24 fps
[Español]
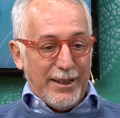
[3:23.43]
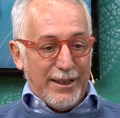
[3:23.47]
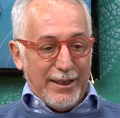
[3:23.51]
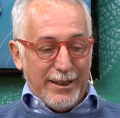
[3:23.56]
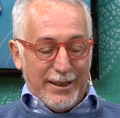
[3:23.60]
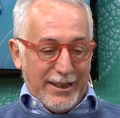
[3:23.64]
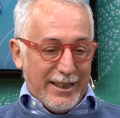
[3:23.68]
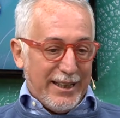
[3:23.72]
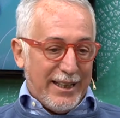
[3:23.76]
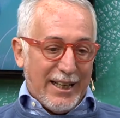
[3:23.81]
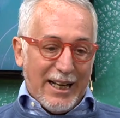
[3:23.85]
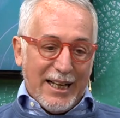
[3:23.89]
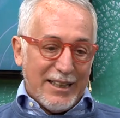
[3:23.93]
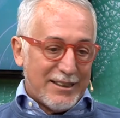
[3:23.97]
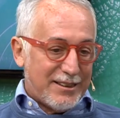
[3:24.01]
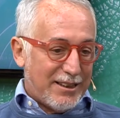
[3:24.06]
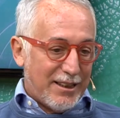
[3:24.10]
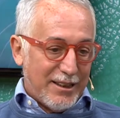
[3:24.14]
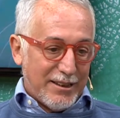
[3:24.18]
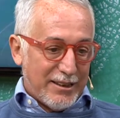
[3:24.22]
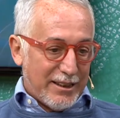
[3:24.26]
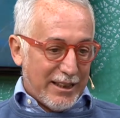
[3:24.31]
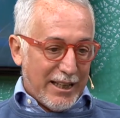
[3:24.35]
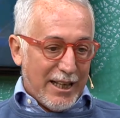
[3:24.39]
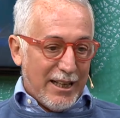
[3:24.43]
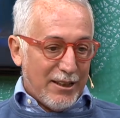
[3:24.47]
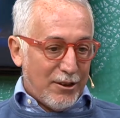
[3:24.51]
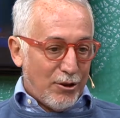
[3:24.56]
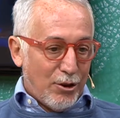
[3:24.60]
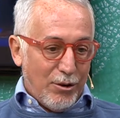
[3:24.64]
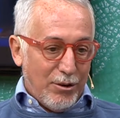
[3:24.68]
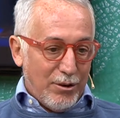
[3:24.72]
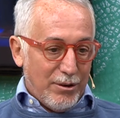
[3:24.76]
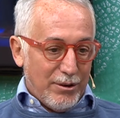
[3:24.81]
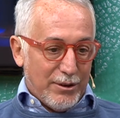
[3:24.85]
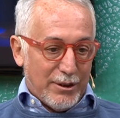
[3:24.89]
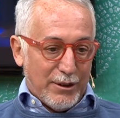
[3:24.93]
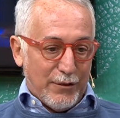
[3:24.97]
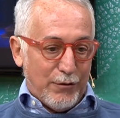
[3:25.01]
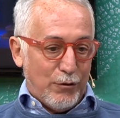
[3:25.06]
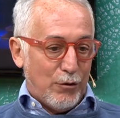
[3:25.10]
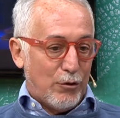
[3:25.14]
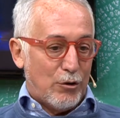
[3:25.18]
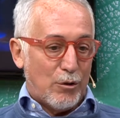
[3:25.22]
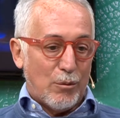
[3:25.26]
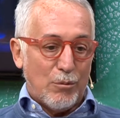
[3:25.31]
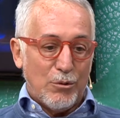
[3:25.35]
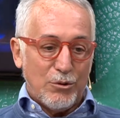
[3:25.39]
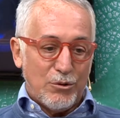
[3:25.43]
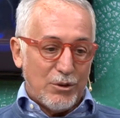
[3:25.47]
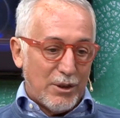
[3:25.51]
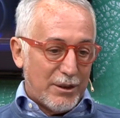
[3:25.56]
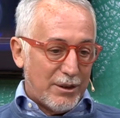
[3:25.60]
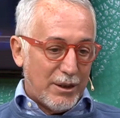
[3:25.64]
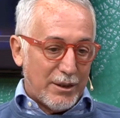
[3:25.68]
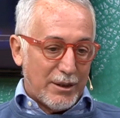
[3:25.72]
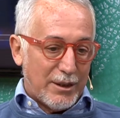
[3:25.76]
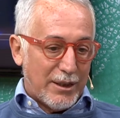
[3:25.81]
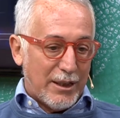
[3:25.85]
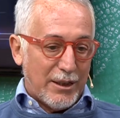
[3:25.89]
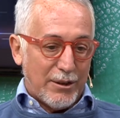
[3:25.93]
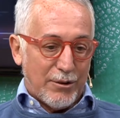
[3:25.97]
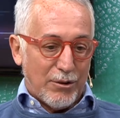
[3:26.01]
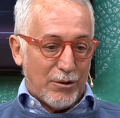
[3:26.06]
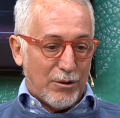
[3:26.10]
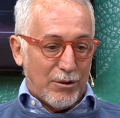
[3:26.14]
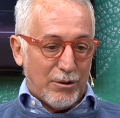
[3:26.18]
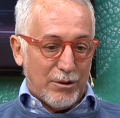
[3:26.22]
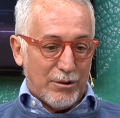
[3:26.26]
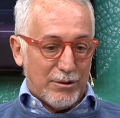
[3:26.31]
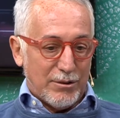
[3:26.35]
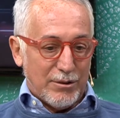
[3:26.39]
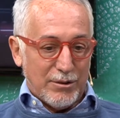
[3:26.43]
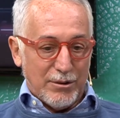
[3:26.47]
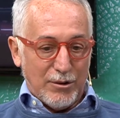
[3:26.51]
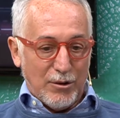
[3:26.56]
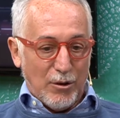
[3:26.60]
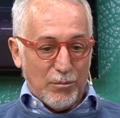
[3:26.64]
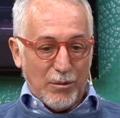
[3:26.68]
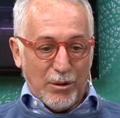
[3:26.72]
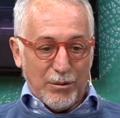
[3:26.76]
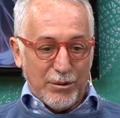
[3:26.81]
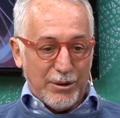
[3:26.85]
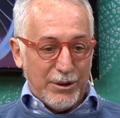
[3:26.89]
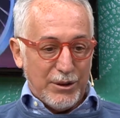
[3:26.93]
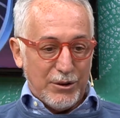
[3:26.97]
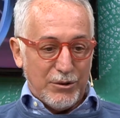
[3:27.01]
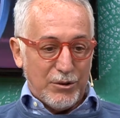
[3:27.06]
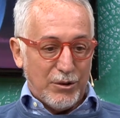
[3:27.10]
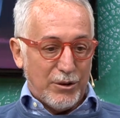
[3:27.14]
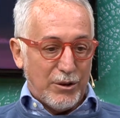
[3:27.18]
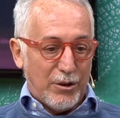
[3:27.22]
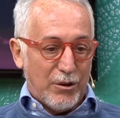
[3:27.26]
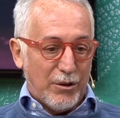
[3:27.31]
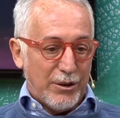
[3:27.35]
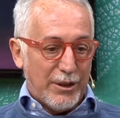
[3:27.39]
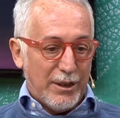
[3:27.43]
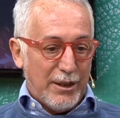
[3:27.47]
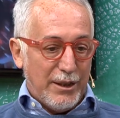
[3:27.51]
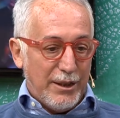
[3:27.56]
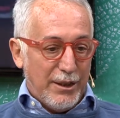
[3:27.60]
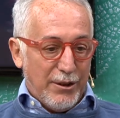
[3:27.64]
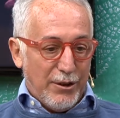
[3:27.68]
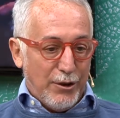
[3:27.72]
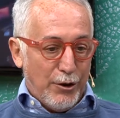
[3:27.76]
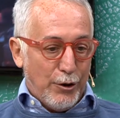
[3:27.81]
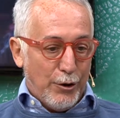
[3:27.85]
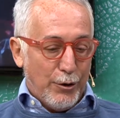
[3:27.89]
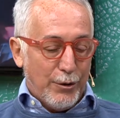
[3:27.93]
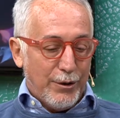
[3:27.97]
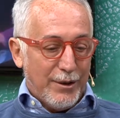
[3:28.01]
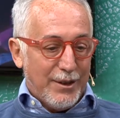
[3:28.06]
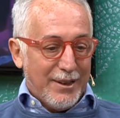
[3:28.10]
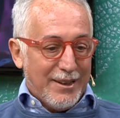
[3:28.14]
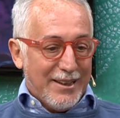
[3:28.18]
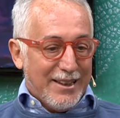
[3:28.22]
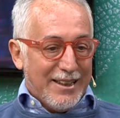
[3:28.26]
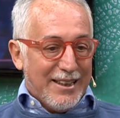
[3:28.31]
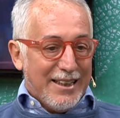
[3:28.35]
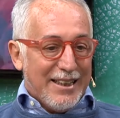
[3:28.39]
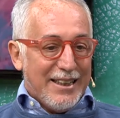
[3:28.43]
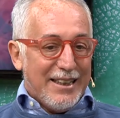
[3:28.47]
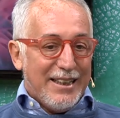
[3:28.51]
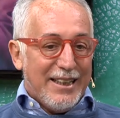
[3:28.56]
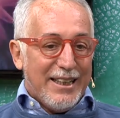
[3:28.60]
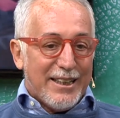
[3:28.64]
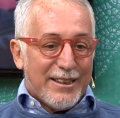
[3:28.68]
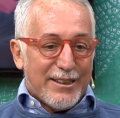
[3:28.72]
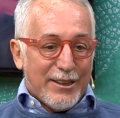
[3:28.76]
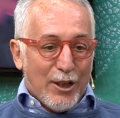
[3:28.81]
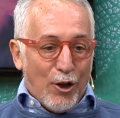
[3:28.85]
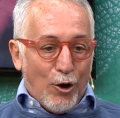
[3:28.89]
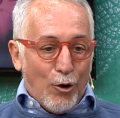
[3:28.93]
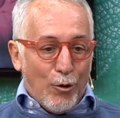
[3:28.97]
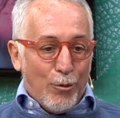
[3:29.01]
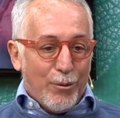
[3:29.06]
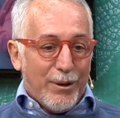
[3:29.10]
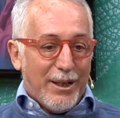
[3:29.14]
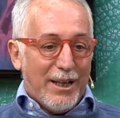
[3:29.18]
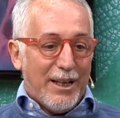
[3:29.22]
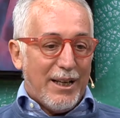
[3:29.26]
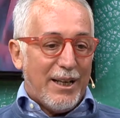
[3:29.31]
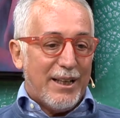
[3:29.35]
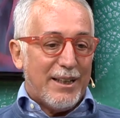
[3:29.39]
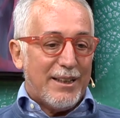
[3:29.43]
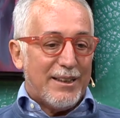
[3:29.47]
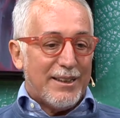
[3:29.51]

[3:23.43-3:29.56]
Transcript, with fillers: eh, hacer teatro, disfruto mucho hacer teatro con, Mauricio y con el Indio. Y esta obra